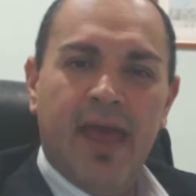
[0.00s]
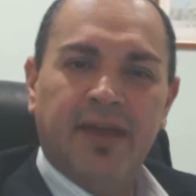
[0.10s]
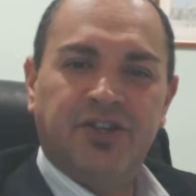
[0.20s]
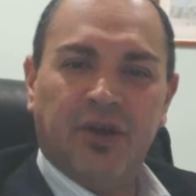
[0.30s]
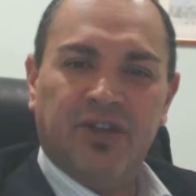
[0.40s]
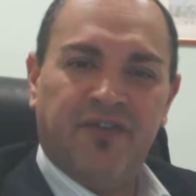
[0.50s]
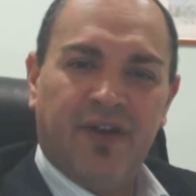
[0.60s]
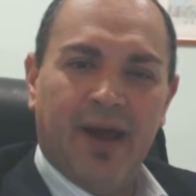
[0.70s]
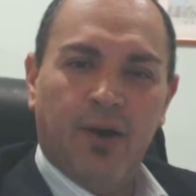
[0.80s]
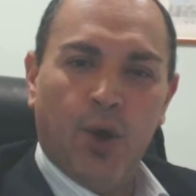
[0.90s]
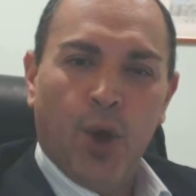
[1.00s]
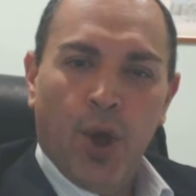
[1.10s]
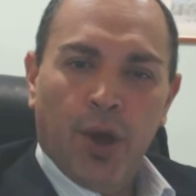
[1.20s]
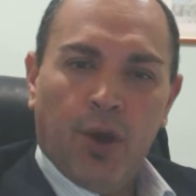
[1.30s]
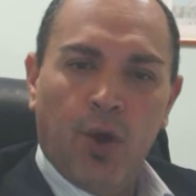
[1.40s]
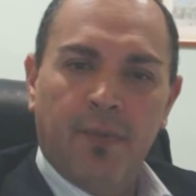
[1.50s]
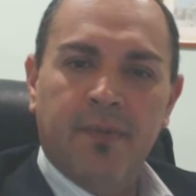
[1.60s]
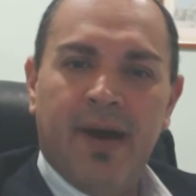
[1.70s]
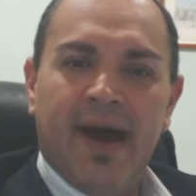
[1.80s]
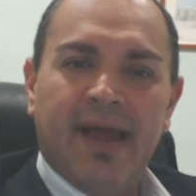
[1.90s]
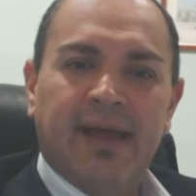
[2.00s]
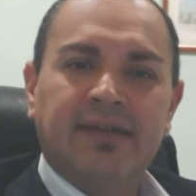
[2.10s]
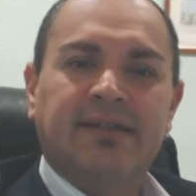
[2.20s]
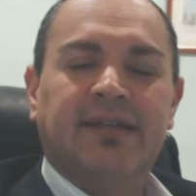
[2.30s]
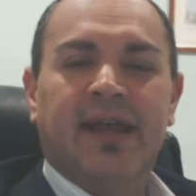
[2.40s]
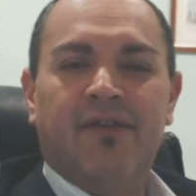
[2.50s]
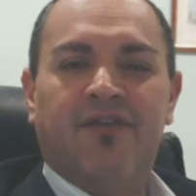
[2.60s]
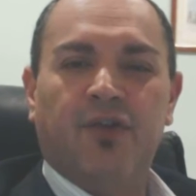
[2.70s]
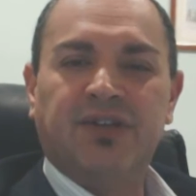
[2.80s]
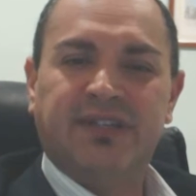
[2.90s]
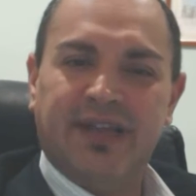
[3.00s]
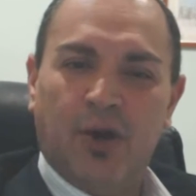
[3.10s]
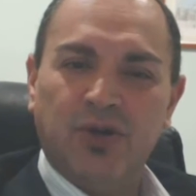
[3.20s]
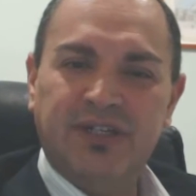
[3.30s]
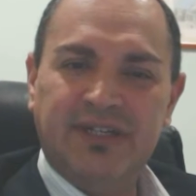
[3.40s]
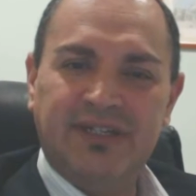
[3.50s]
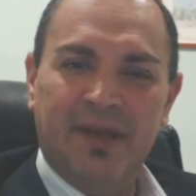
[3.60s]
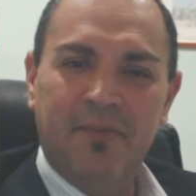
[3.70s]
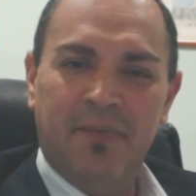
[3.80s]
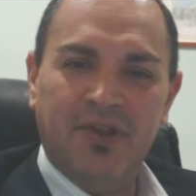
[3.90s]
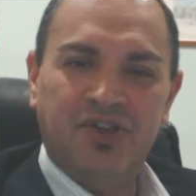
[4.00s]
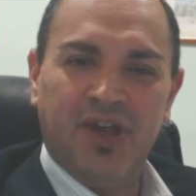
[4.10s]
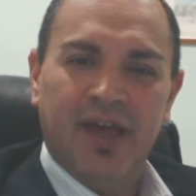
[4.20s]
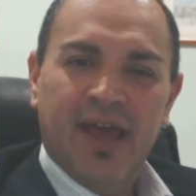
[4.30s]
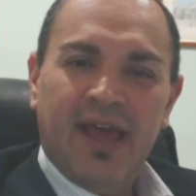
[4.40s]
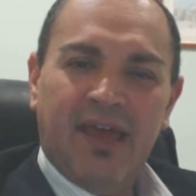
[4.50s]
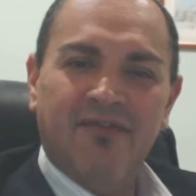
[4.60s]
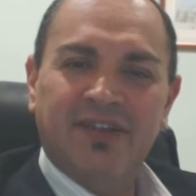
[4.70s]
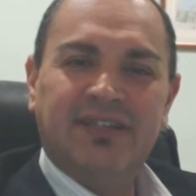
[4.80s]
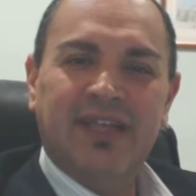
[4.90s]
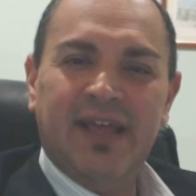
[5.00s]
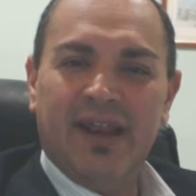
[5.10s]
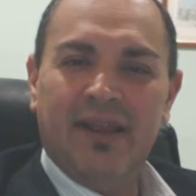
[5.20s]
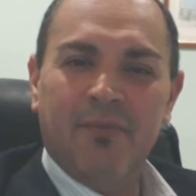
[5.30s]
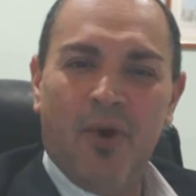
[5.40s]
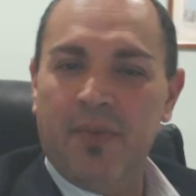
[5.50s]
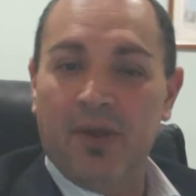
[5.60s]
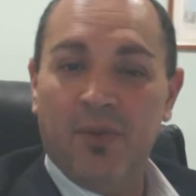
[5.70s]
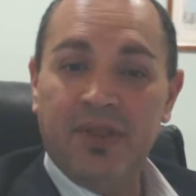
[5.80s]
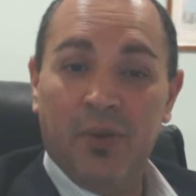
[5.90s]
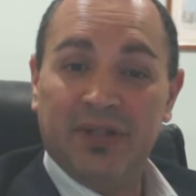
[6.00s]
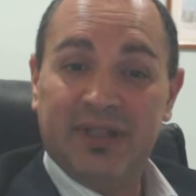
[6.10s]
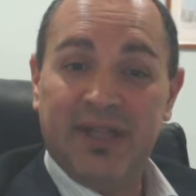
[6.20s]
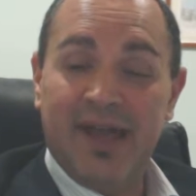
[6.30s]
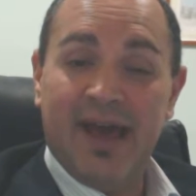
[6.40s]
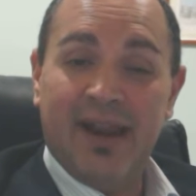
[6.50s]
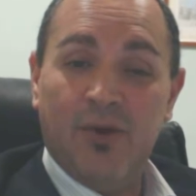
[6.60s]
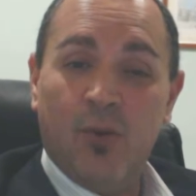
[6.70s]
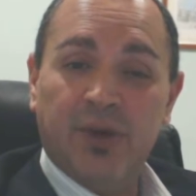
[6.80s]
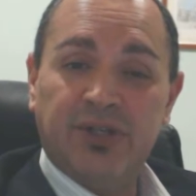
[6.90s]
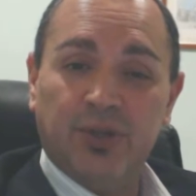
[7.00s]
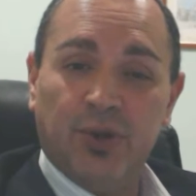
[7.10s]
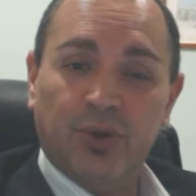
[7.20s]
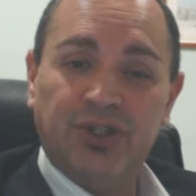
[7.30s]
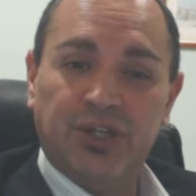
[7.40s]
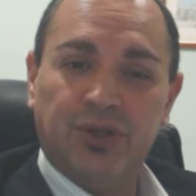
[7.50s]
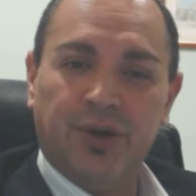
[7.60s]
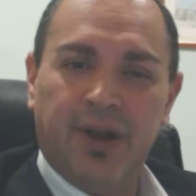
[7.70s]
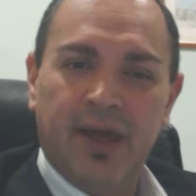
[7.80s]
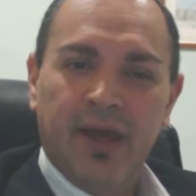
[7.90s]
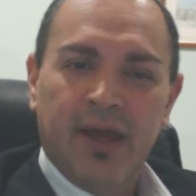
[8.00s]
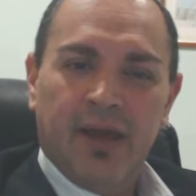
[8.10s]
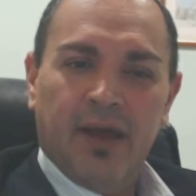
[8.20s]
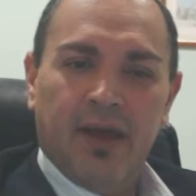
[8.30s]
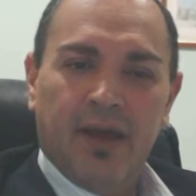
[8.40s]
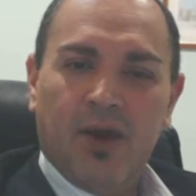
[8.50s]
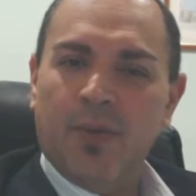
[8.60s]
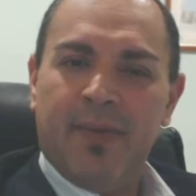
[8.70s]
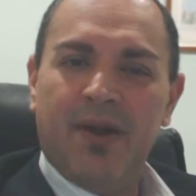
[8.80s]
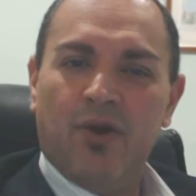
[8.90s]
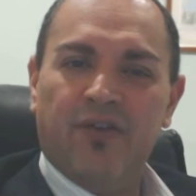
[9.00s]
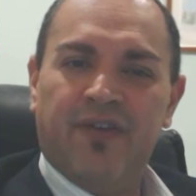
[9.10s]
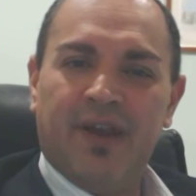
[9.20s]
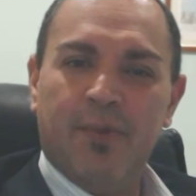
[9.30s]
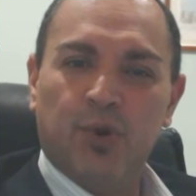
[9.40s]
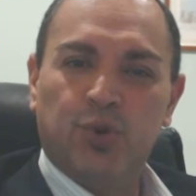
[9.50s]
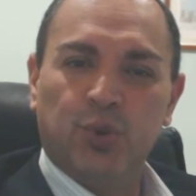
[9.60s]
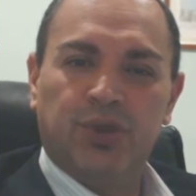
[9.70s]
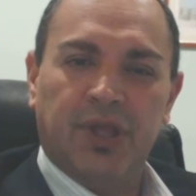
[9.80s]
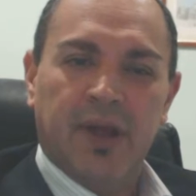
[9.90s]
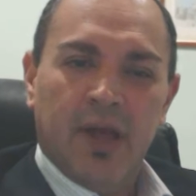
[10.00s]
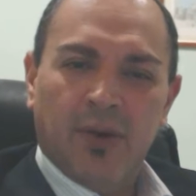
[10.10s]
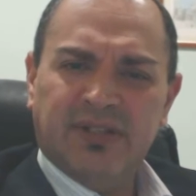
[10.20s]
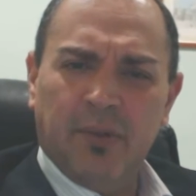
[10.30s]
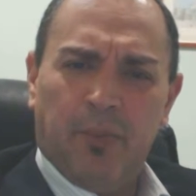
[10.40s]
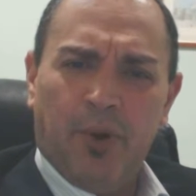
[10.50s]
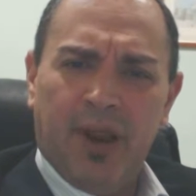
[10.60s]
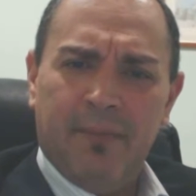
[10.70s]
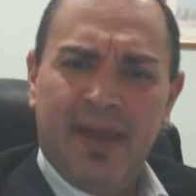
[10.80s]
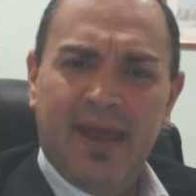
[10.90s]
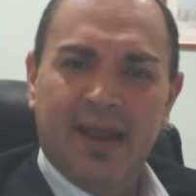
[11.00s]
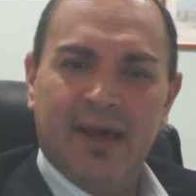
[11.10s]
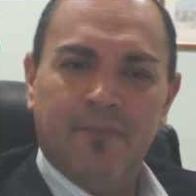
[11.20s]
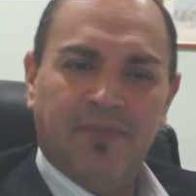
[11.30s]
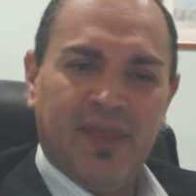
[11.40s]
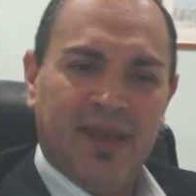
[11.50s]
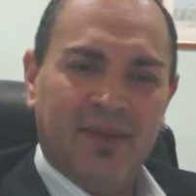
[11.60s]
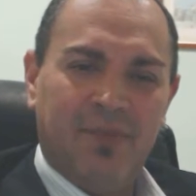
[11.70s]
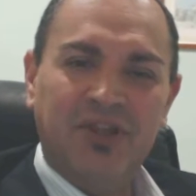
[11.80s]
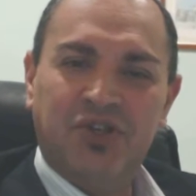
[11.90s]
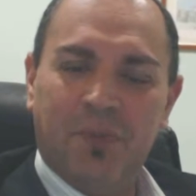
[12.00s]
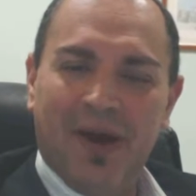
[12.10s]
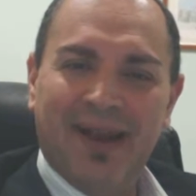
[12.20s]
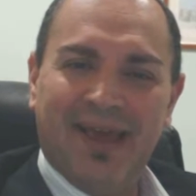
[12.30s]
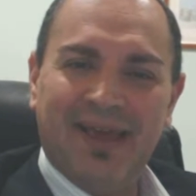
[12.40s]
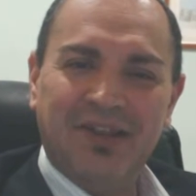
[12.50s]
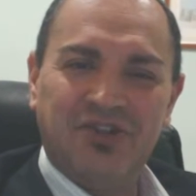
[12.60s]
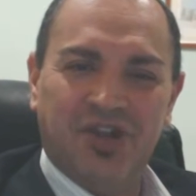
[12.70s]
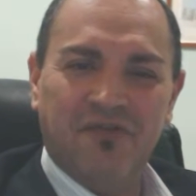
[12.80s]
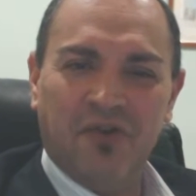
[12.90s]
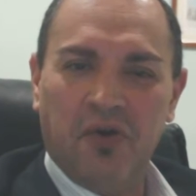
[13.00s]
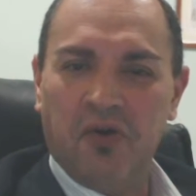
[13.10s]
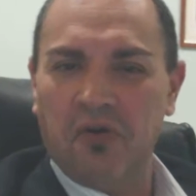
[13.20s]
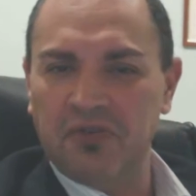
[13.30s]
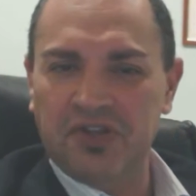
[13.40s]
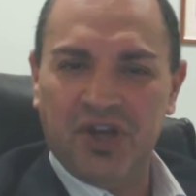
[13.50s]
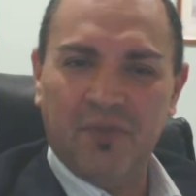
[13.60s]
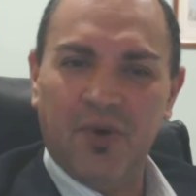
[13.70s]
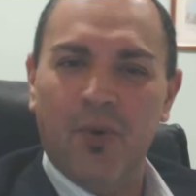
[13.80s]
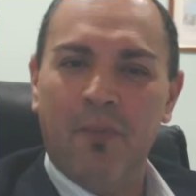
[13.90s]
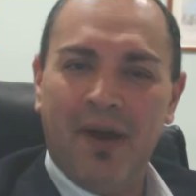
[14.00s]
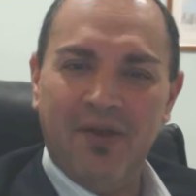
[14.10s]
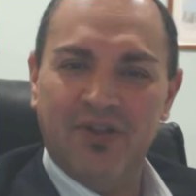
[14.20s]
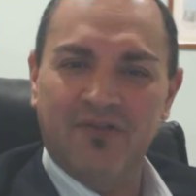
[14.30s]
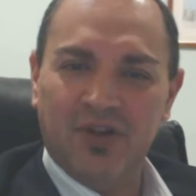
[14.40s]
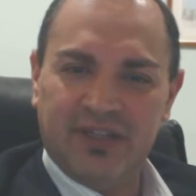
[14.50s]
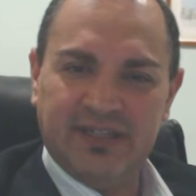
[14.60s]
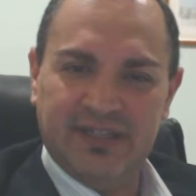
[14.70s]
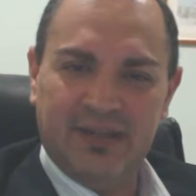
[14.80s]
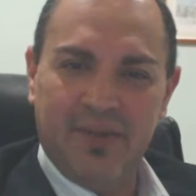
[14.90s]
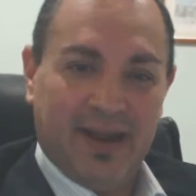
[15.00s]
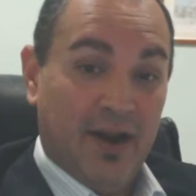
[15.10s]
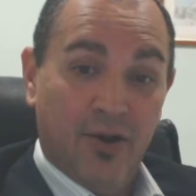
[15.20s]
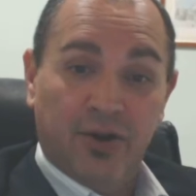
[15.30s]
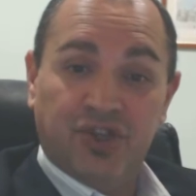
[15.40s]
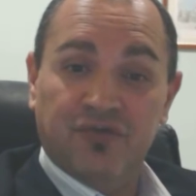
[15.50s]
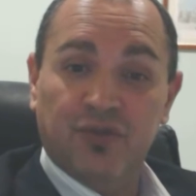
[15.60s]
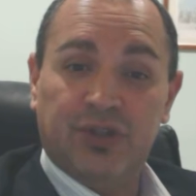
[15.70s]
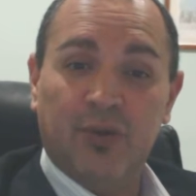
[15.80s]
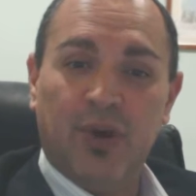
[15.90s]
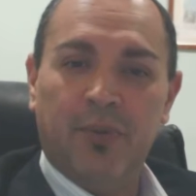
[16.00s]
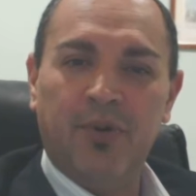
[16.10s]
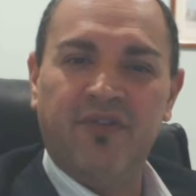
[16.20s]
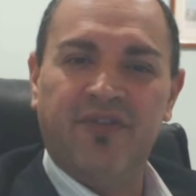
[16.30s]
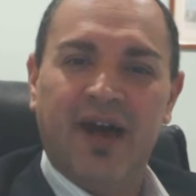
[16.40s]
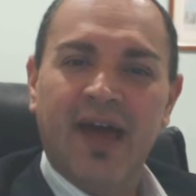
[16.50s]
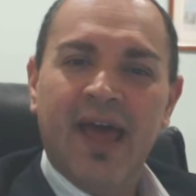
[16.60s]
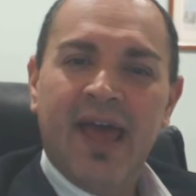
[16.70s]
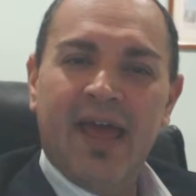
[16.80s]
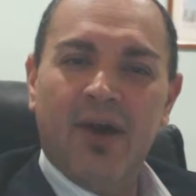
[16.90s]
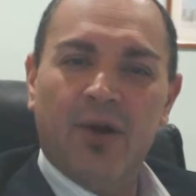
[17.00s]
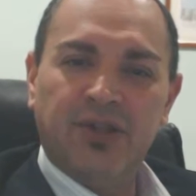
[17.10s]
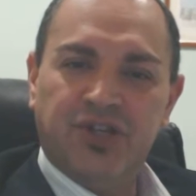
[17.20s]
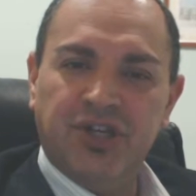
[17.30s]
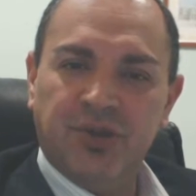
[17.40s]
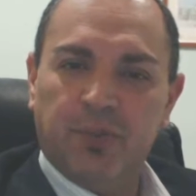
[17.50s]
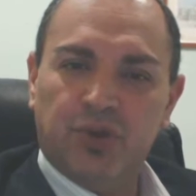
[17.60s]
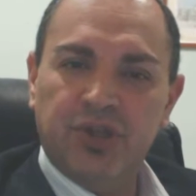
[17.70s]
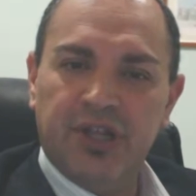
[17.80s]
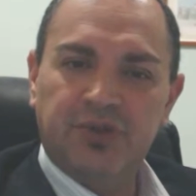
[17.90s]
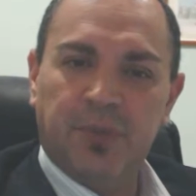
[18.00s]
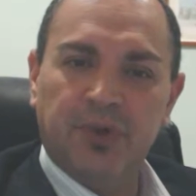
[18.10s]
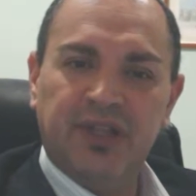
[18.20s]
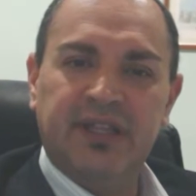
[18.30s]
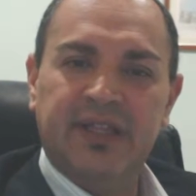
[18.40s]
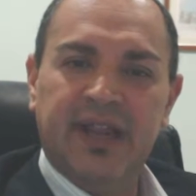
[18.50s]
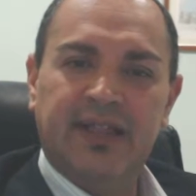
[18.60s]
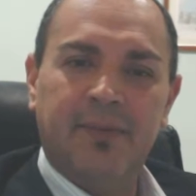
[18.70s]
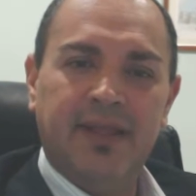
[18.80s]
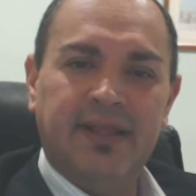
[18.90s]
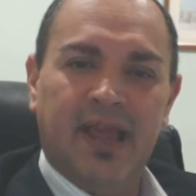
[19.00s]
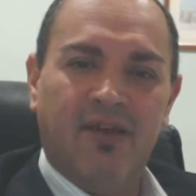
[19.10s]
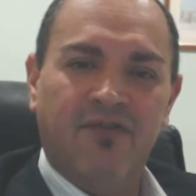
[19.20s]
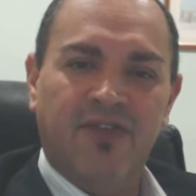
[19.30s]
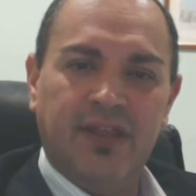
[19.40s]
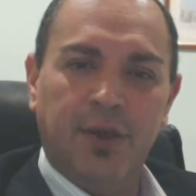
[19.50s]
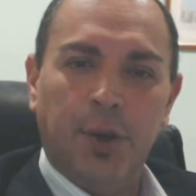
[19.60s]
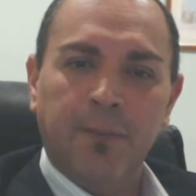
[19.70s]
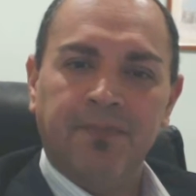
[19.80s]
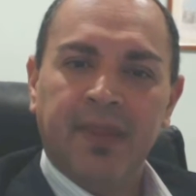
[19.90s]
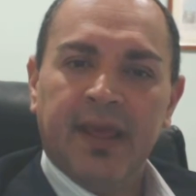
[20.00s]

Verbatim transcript: Ehi, ciao da Franco, come mai se fosse così semplice investire in immobili, quindi guadagnare con questo settore, eh, come mai non lo farebbero tutti? Questa è un po' la mail eh, principale che ricevo diciamo un paio di volte a settimana, ne ho ricevuta una poco fa e ho deciso appunto di risponderti direttamente in video.